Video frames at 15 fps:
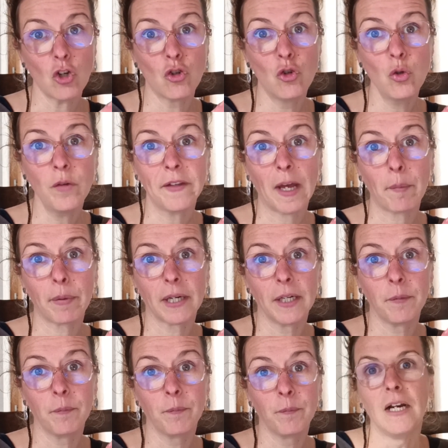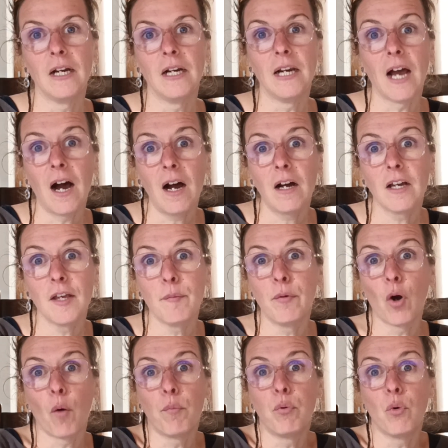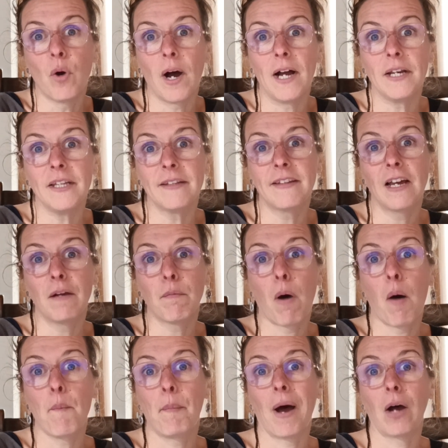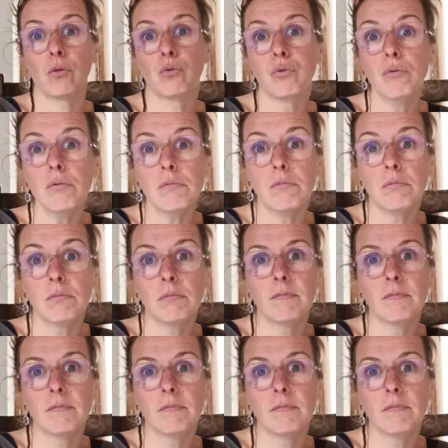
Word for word: Juste après, là, eh ben, on peut aller tellement partout,